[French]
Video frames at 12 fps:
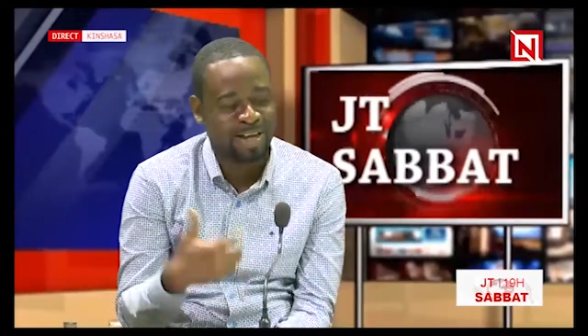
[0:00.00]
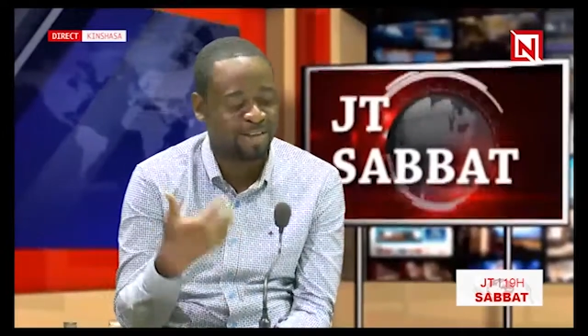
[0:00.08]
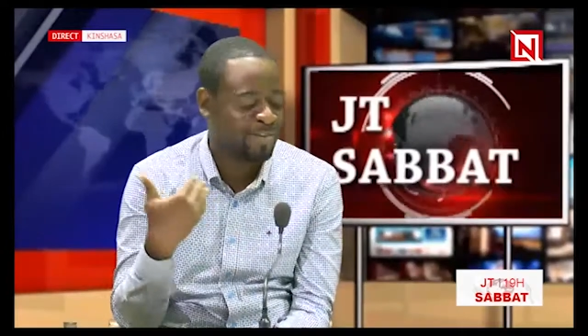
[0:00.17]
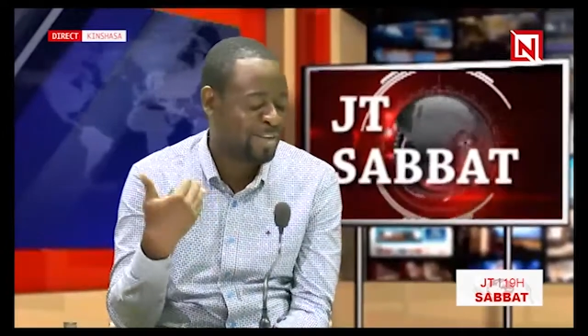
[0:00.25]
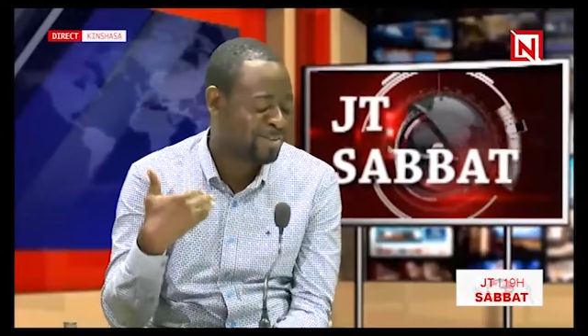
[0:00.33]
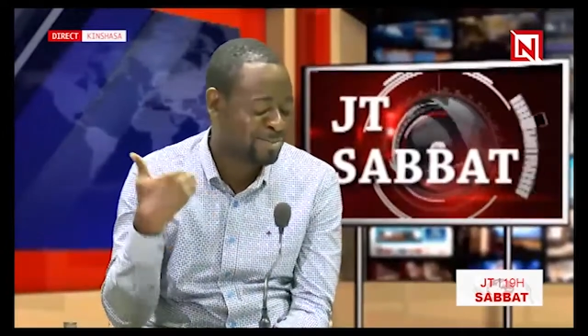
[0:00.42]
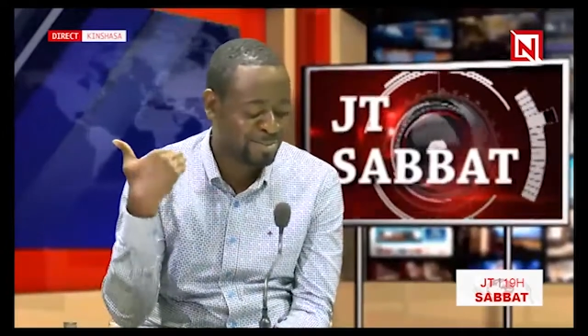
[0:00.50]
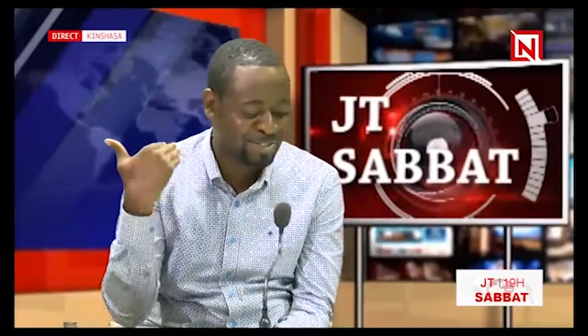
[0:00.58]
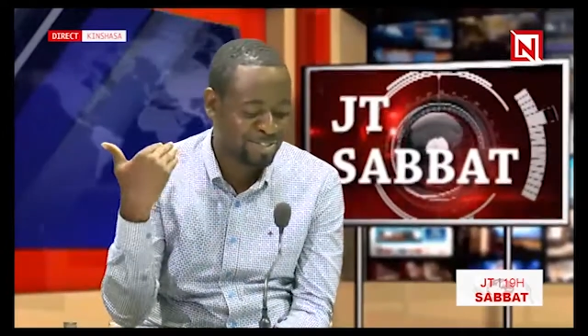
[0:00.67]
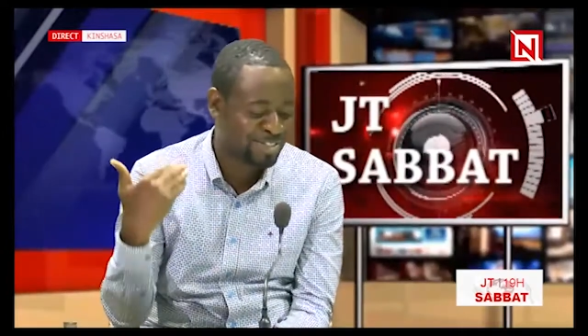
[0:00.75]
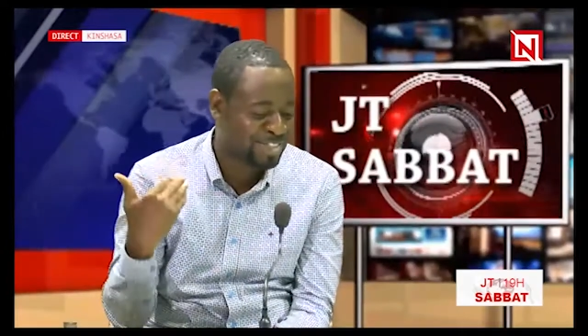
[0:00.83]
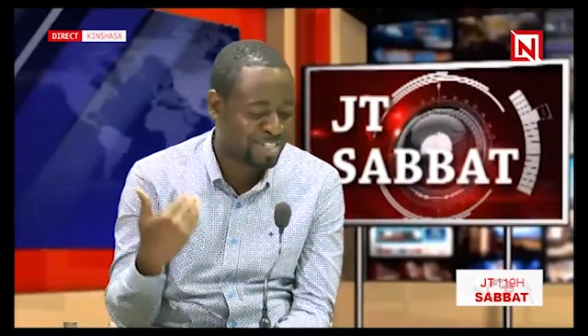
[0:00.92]
avec nos
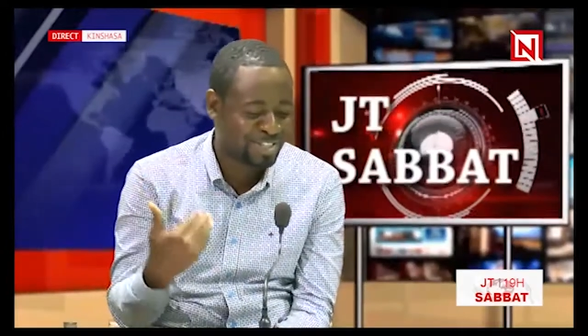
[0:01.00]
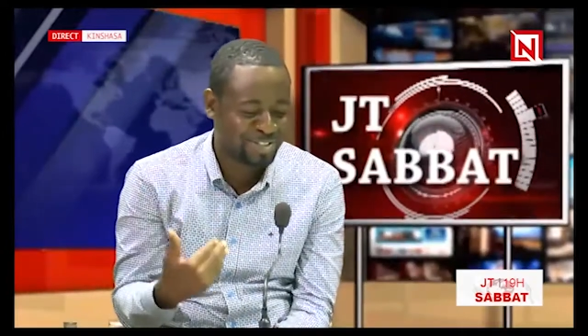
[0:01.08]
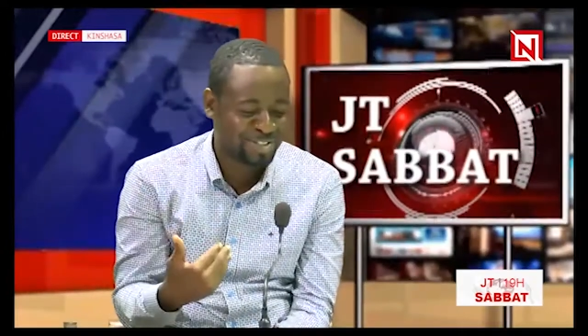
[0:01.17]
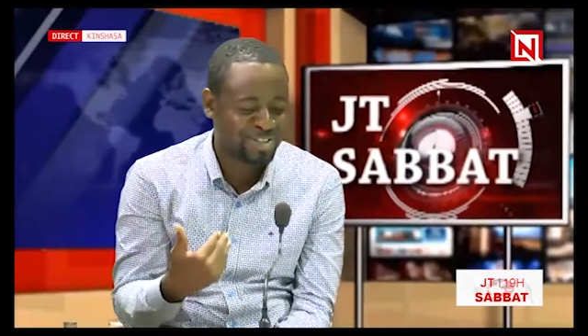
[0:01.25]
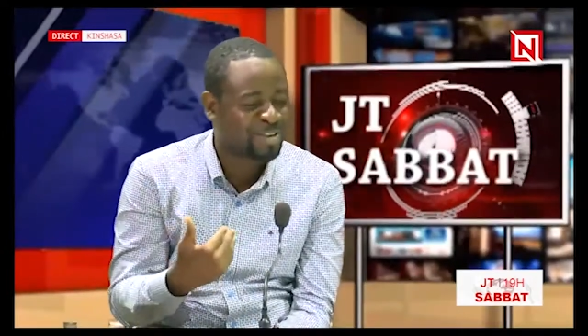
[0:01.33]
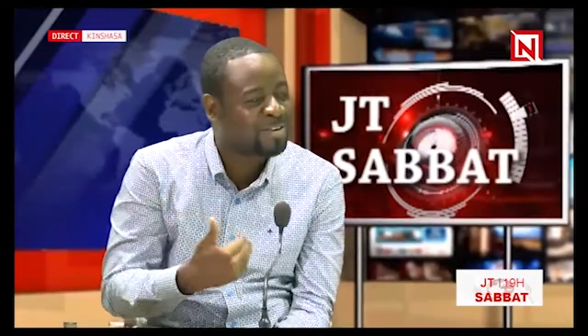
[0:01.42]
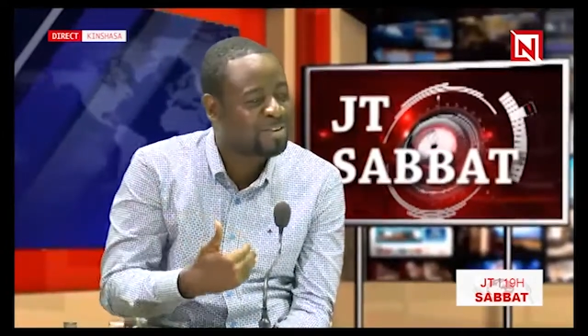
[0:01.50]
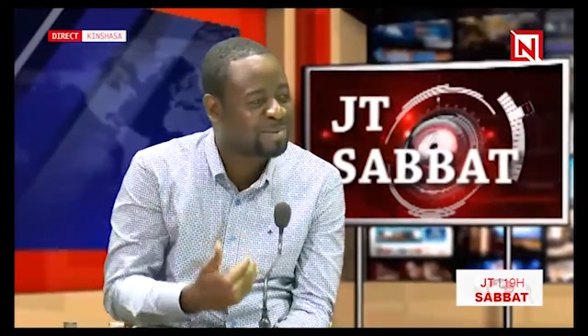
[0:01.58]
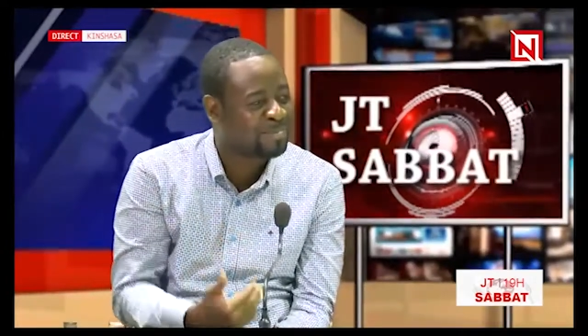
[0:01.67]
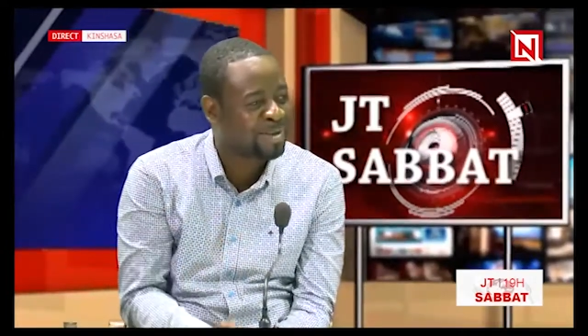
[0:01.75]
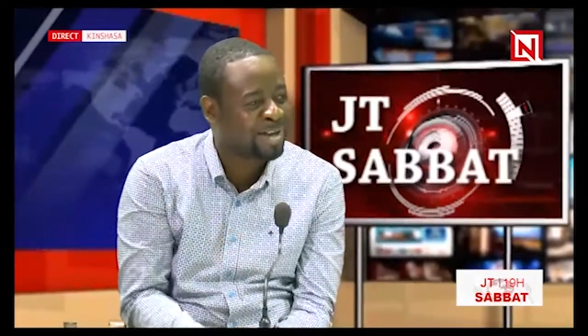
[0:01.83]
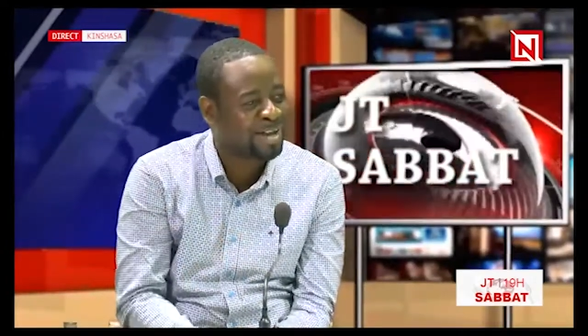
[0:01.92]
ancêtres, je ne connais
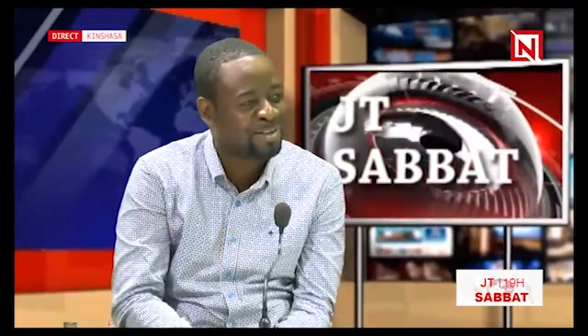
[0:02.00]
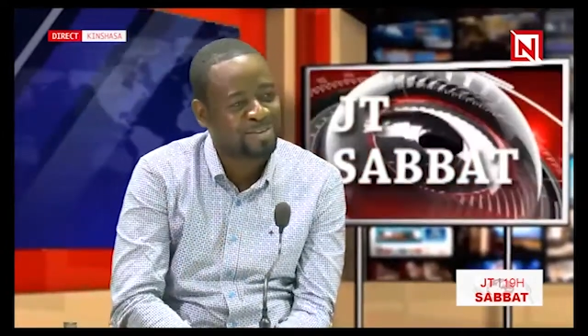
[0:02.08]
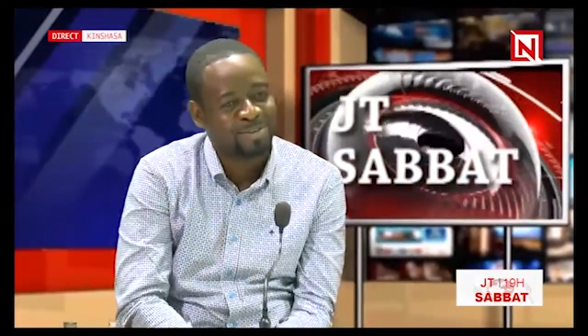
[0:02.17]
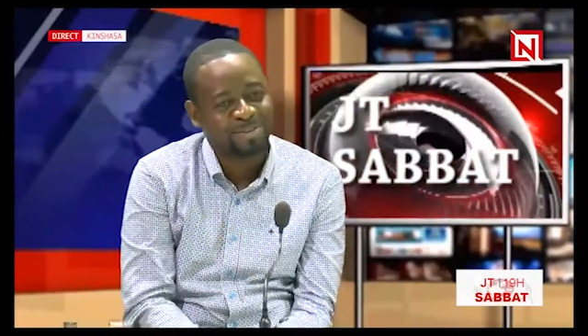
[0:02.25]
pas